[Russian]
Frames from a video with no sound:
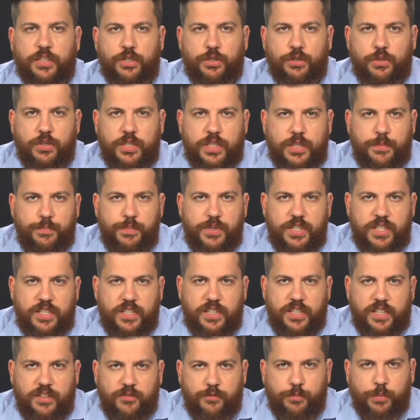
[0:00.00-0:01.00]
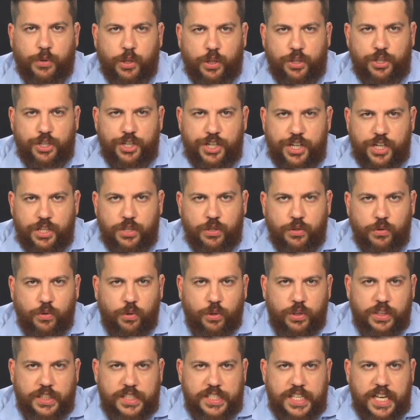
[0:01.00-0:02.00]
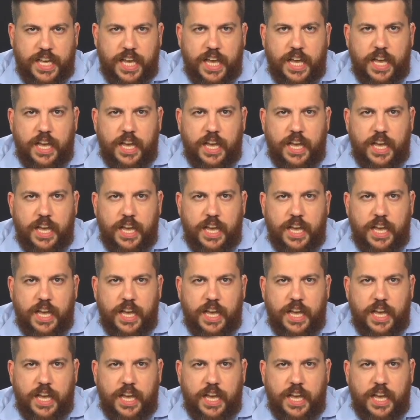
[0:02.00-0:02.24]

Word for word: что записанный в блокчейн голос